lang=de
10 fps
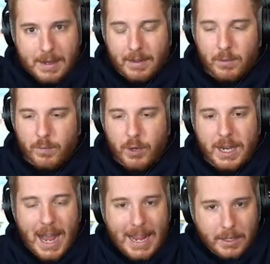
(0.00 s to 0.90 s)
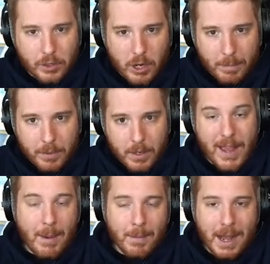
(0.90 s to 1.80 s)
dass du für deinen eigenen Shop
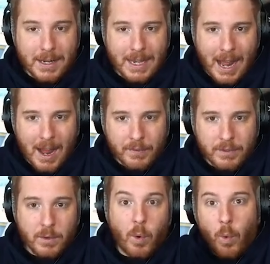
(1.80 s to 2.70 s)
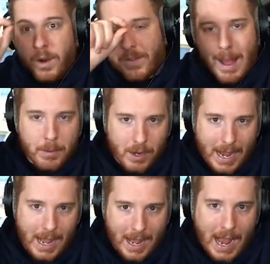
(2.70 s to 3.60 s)
Werbung machen darfst, ohne Werbung äh,